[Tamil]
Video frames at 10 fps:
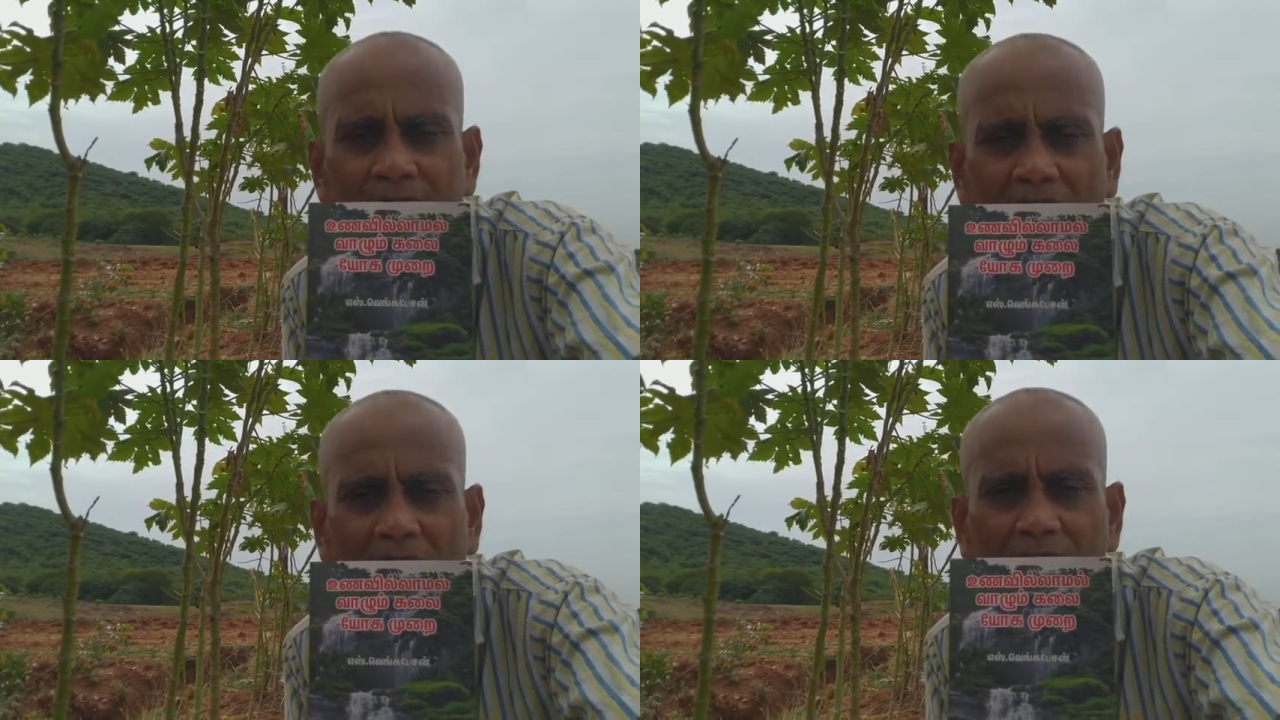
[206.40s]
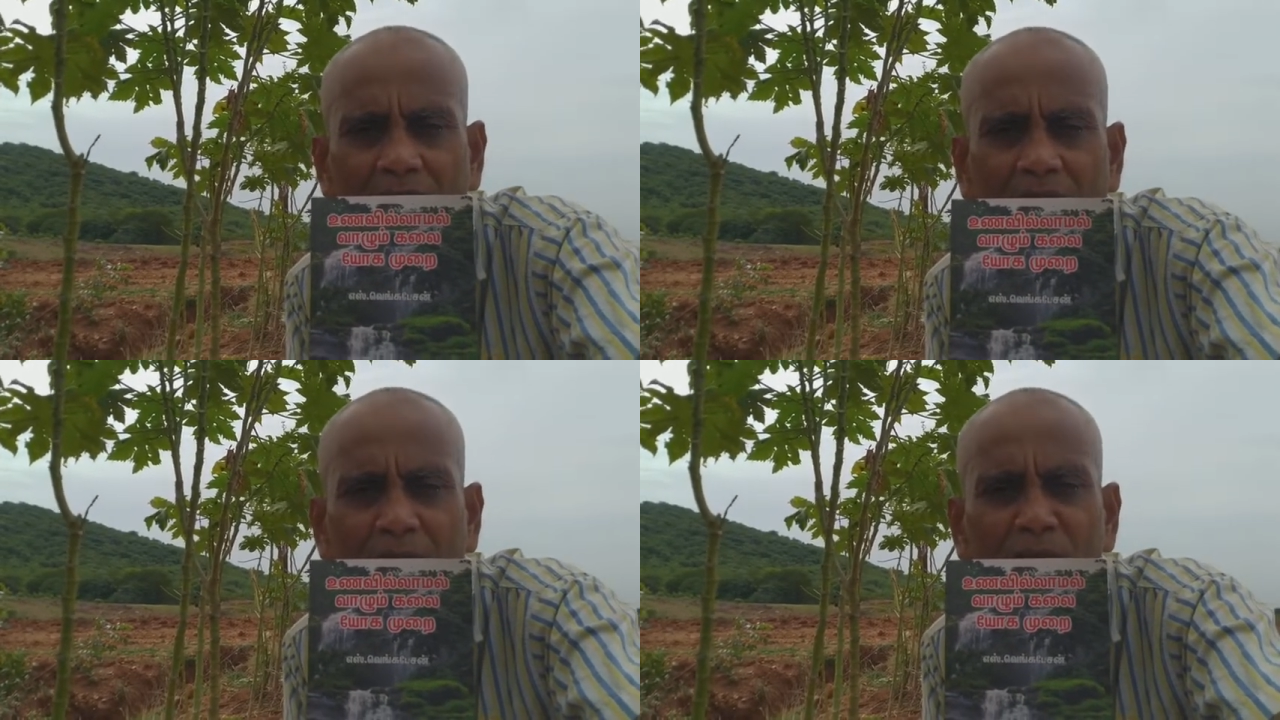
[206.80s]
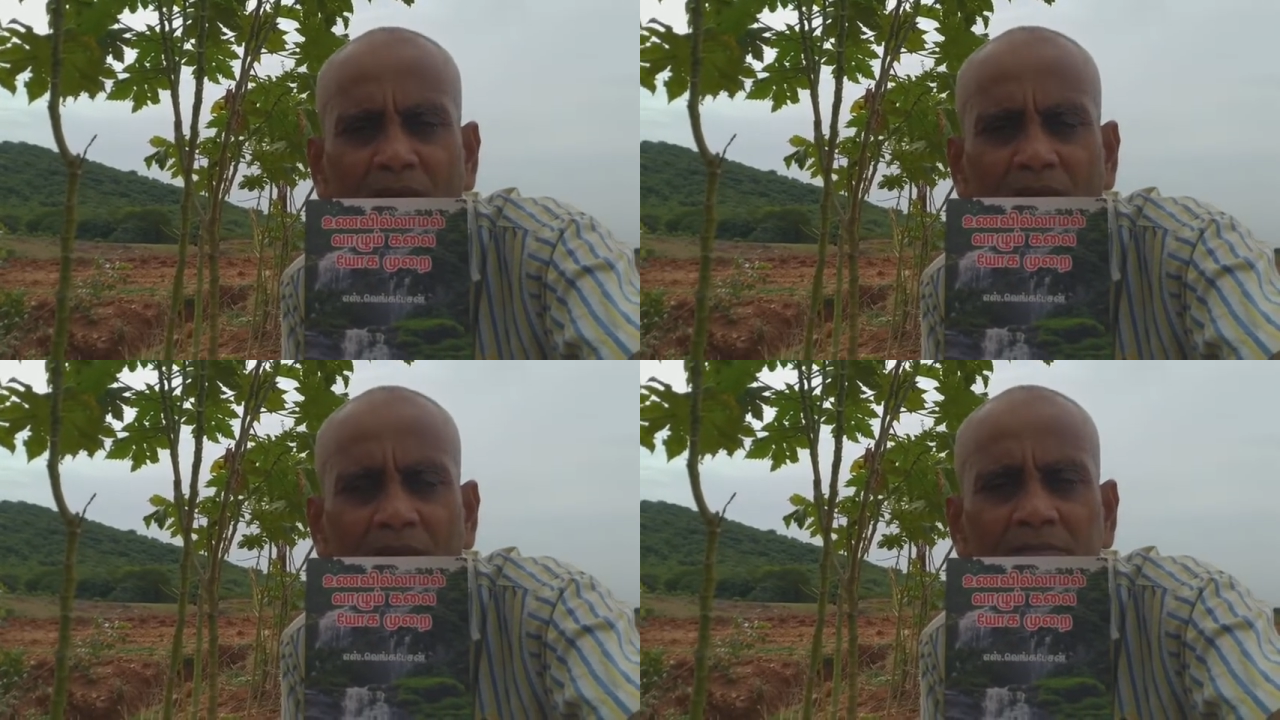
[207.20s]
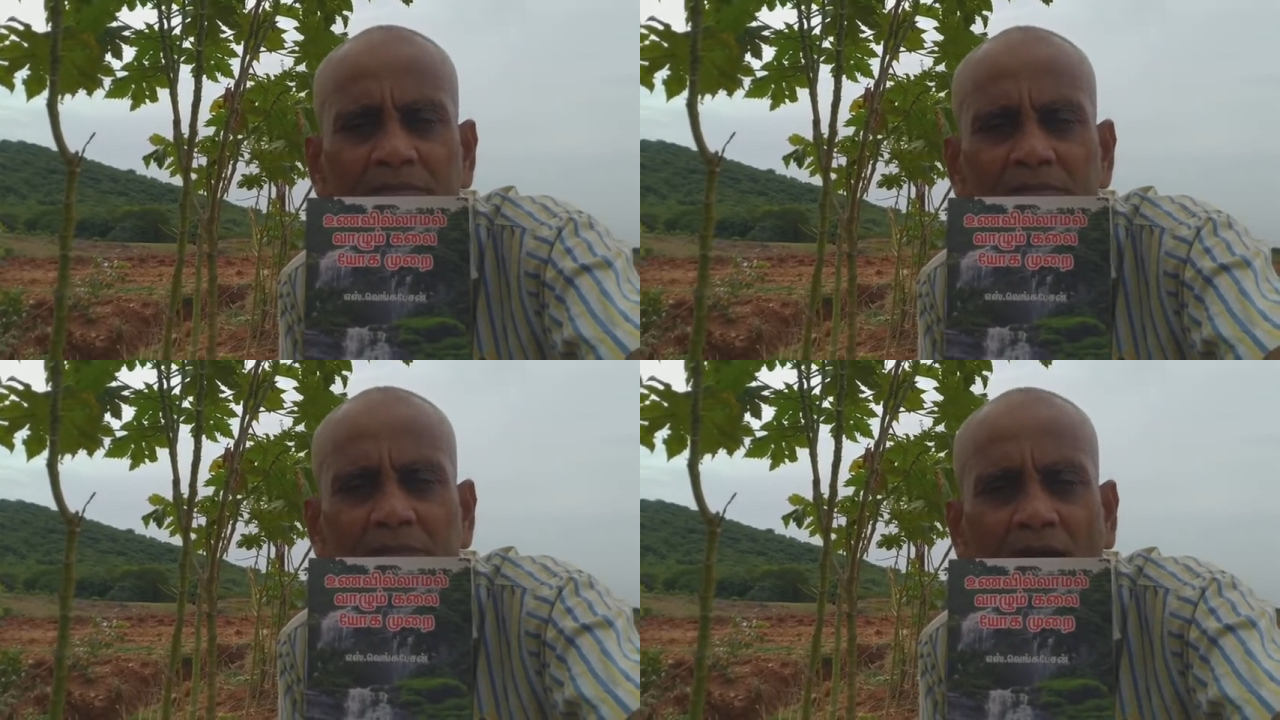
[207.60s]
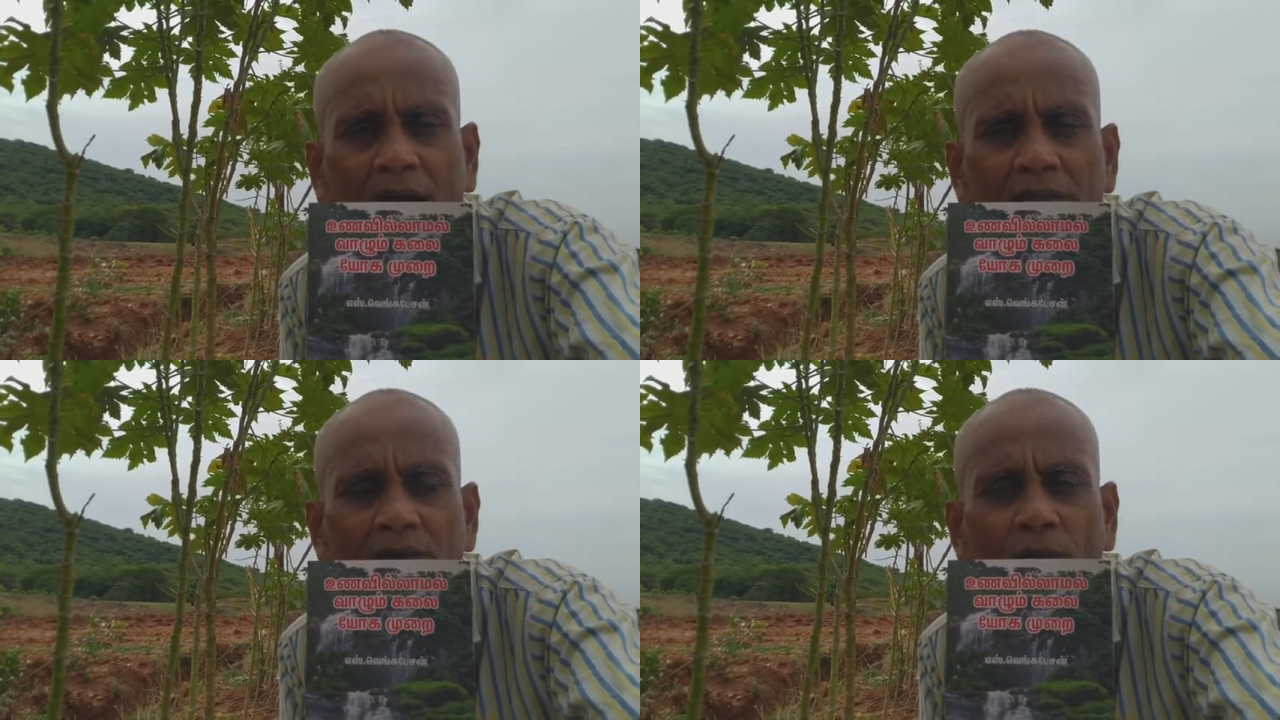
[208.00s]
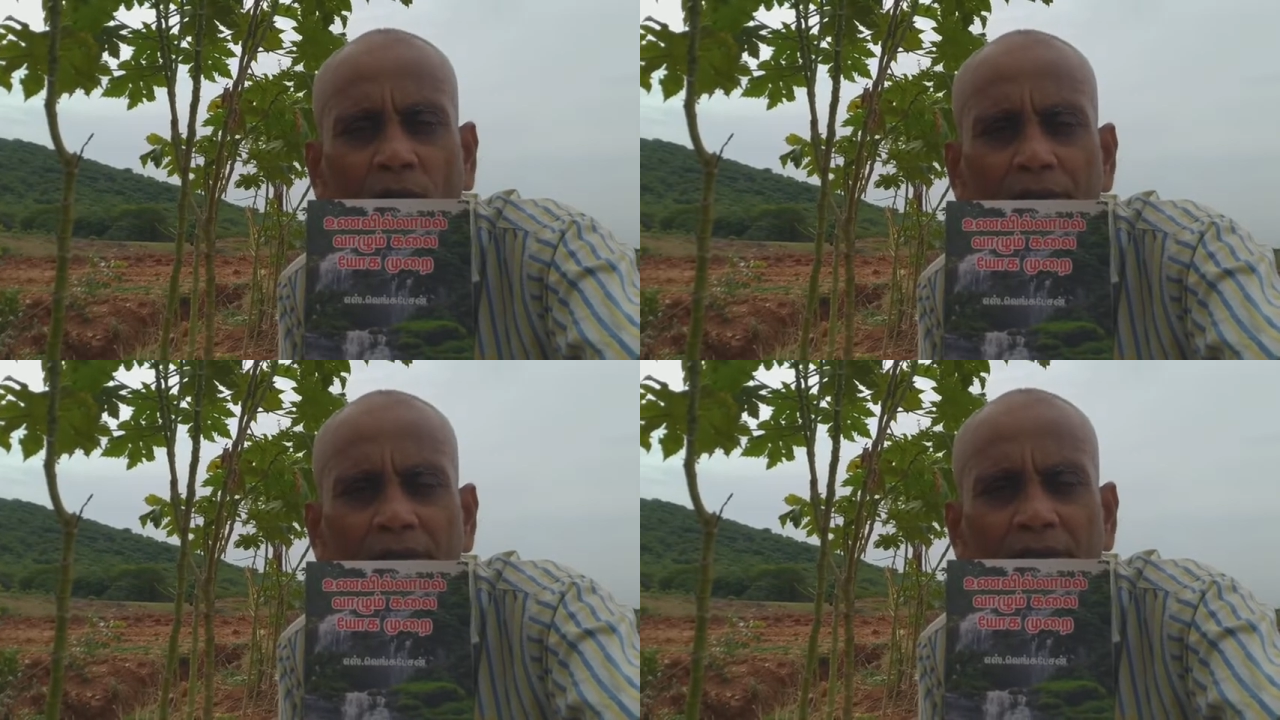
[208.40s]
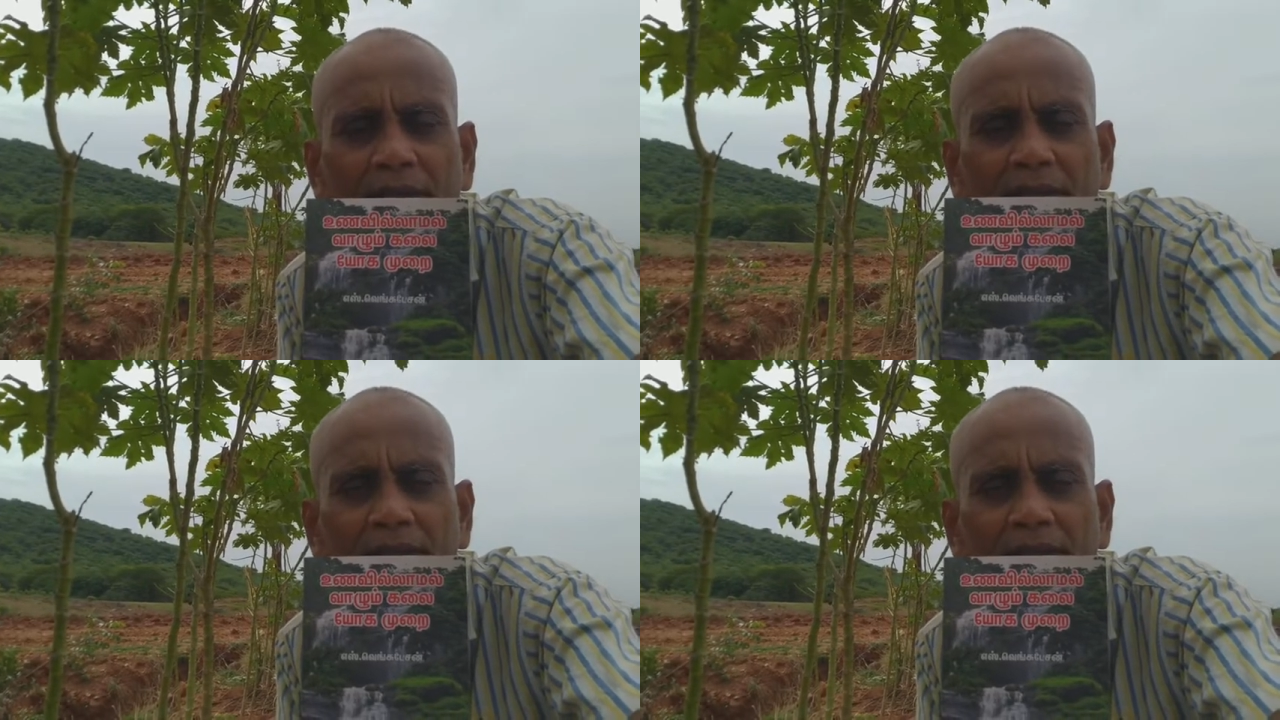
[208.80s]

ஃபைபர் கேபிளும்பாங்க அது ஒளி இலை